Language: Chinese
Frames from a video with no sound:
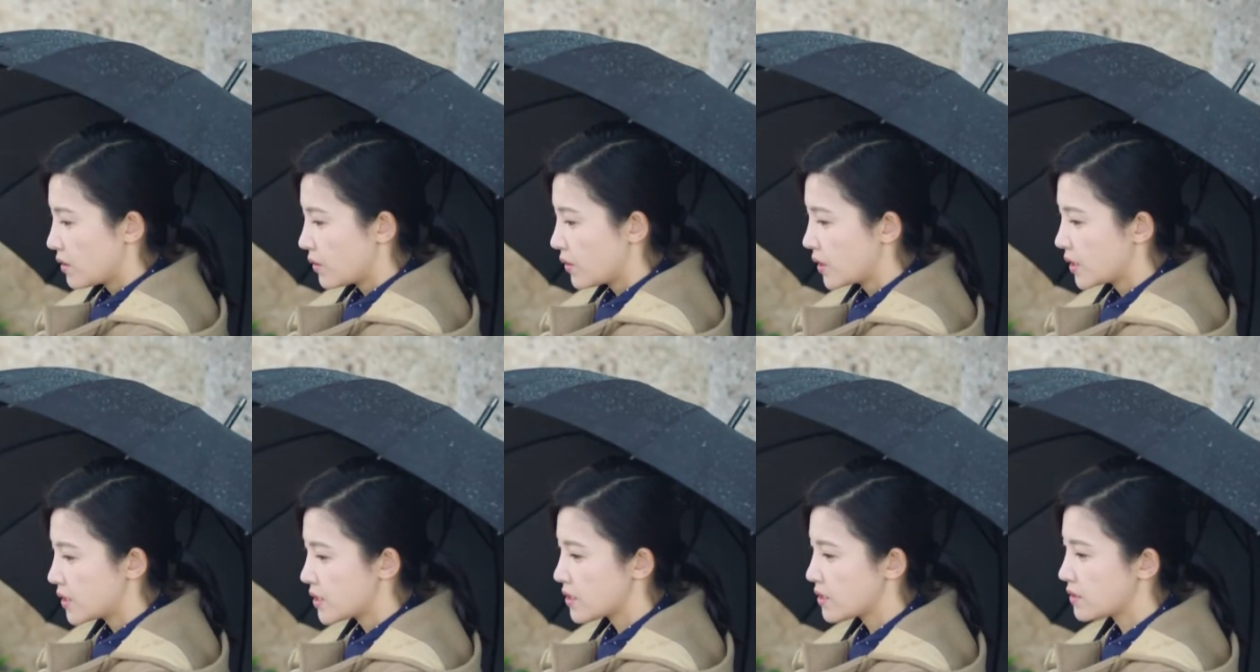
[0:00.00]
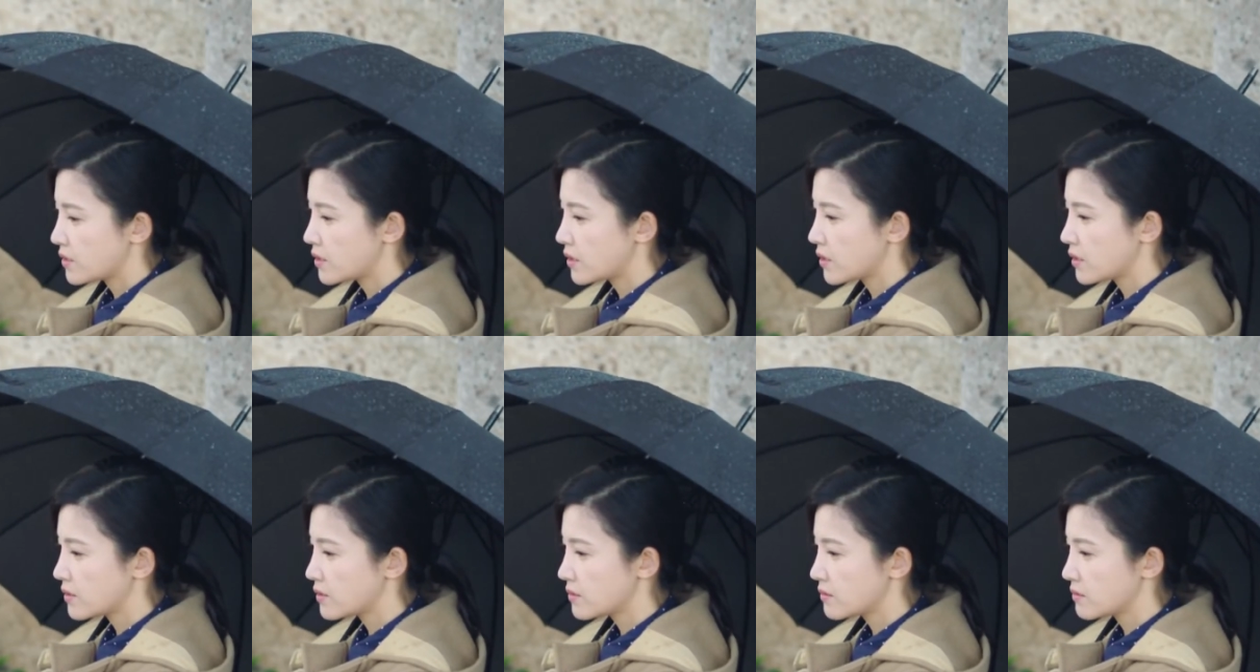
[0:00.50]
我跟陈
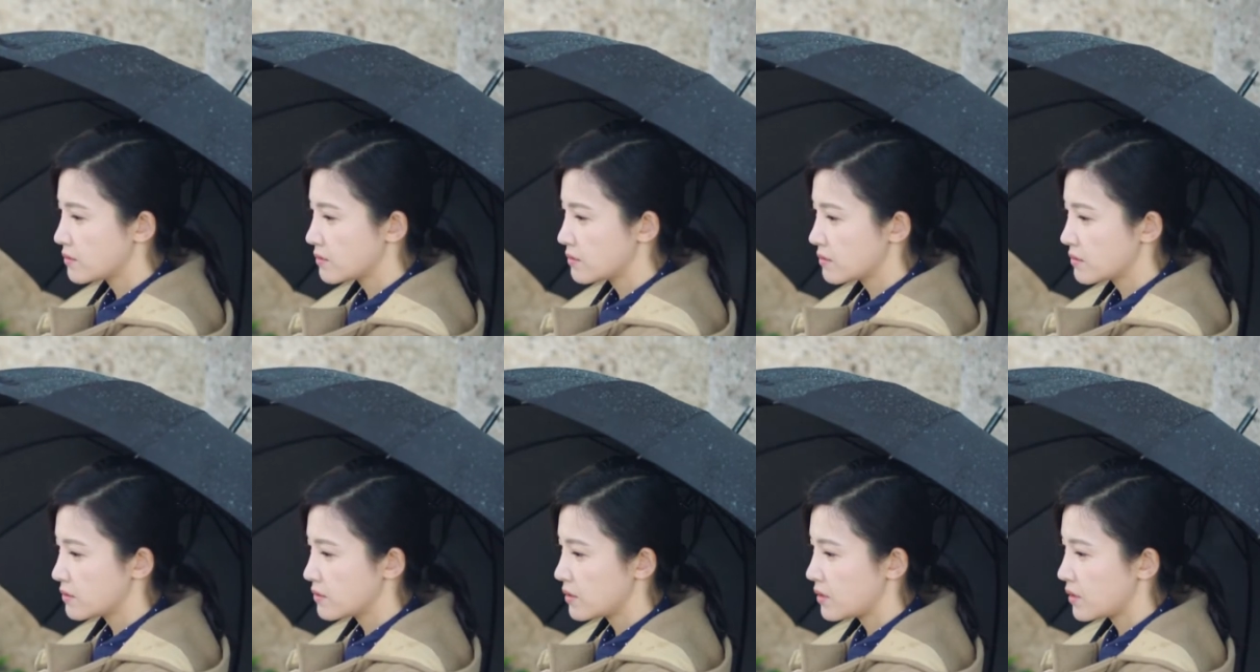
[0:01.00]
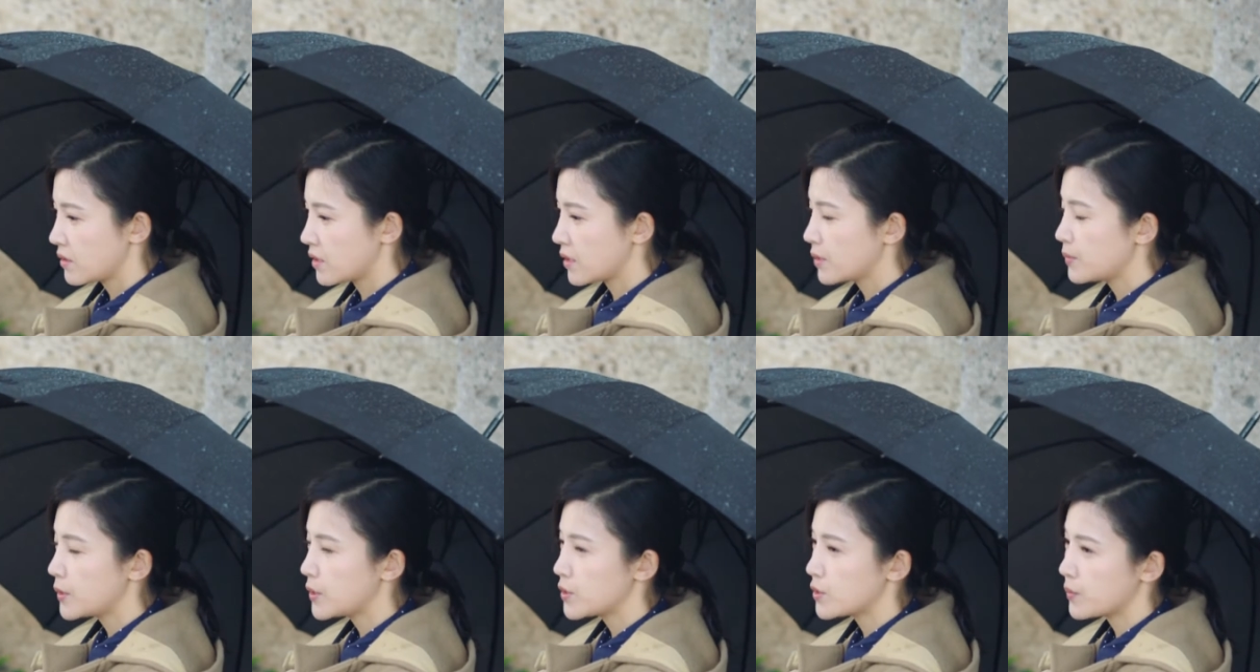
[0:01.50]
真
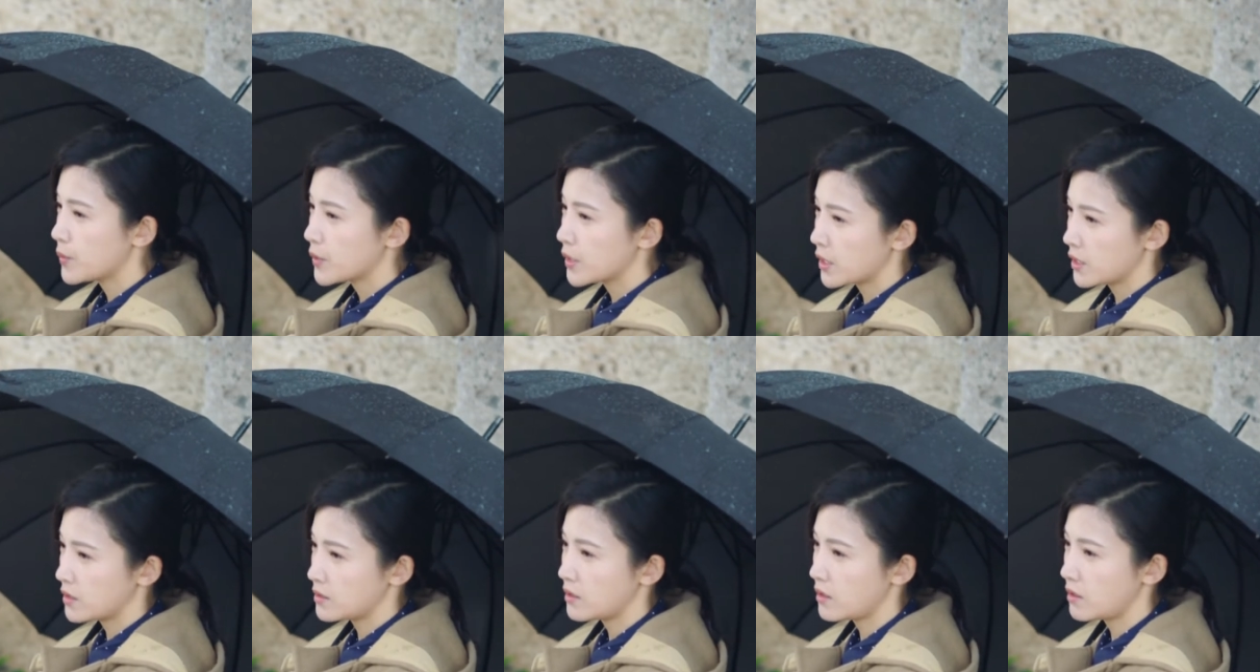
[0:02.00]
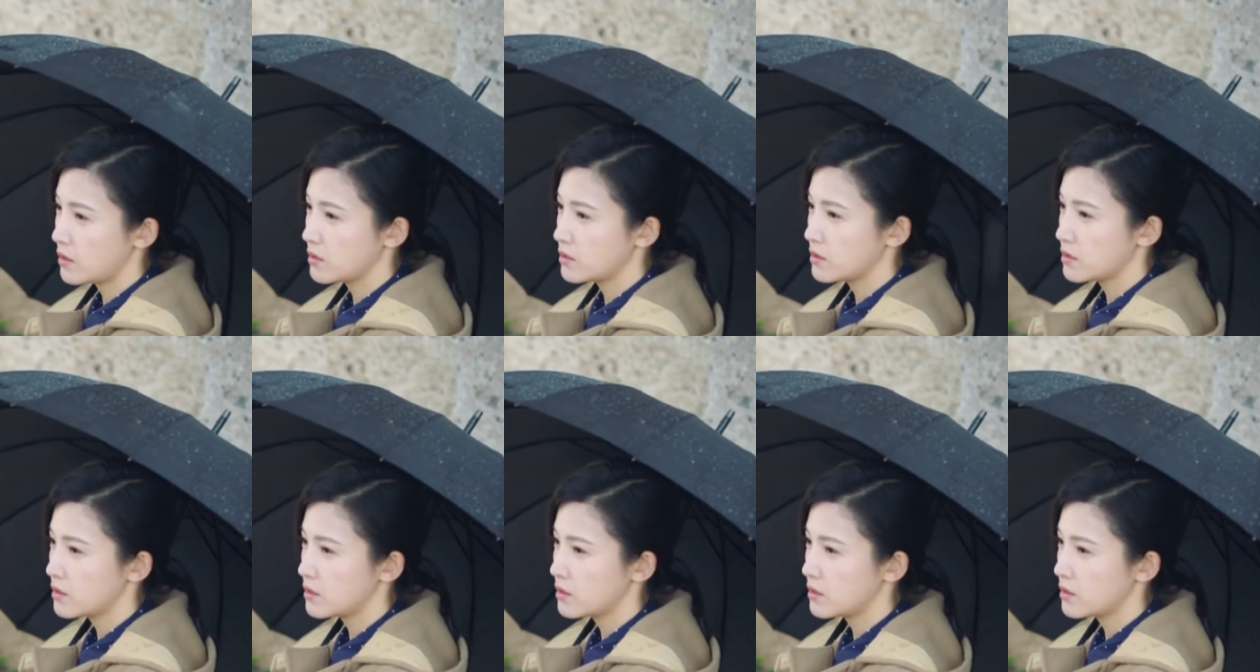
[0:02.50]
根本就不可能。